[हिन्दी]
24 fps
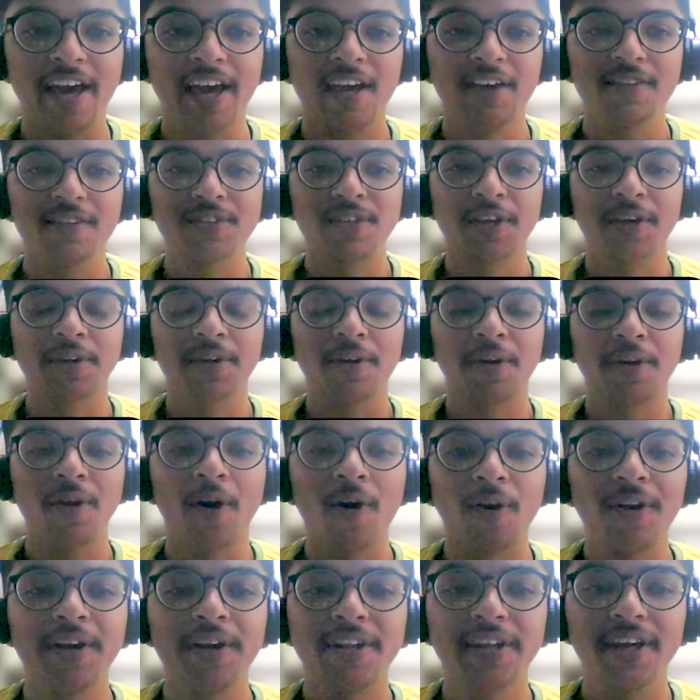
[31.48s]
आई हैव सिक्योर्ड
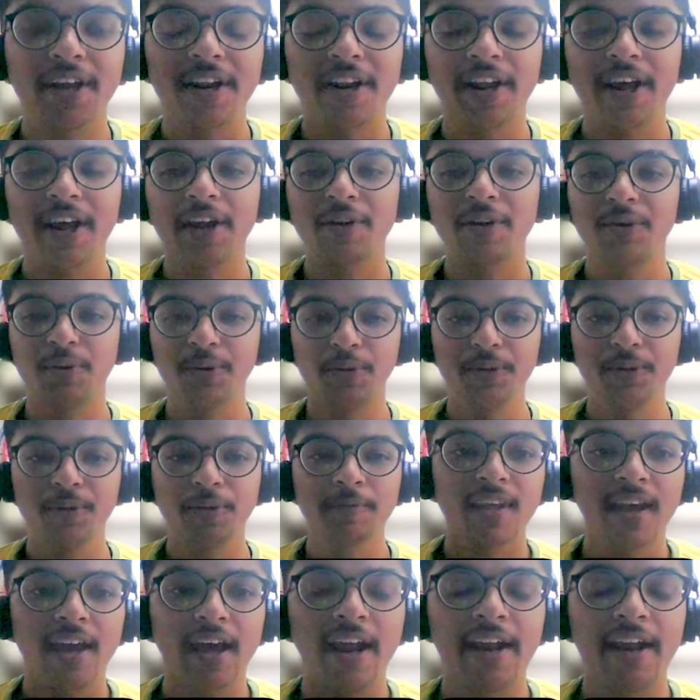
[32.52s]
ऑल इंडिया रैंक टू
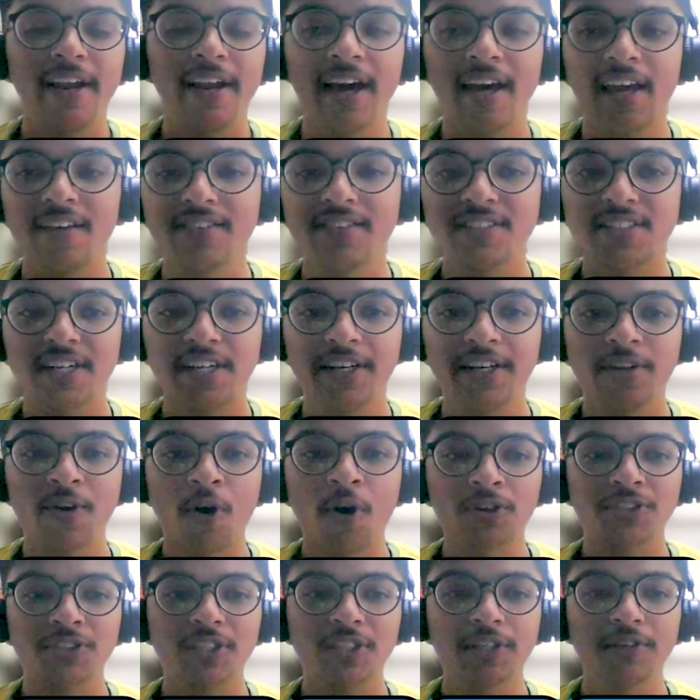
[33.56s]
एंड आई हैव स्टडी
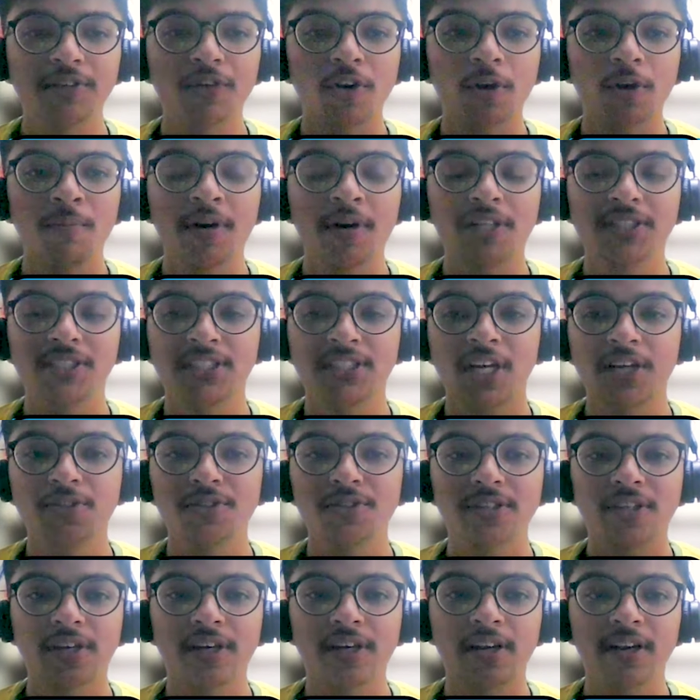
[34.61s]
कॉस्टिंग फ्रॉम हर्ष जाजू
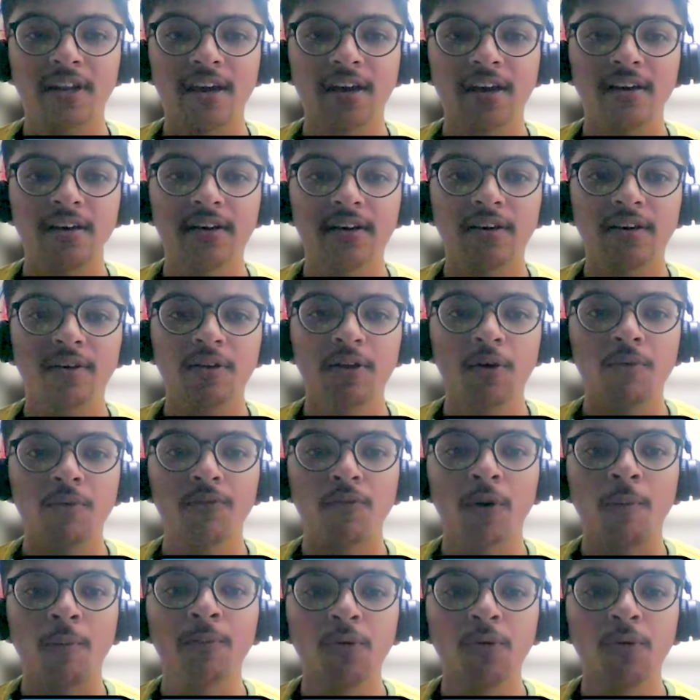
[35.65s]
सर फ्रॉम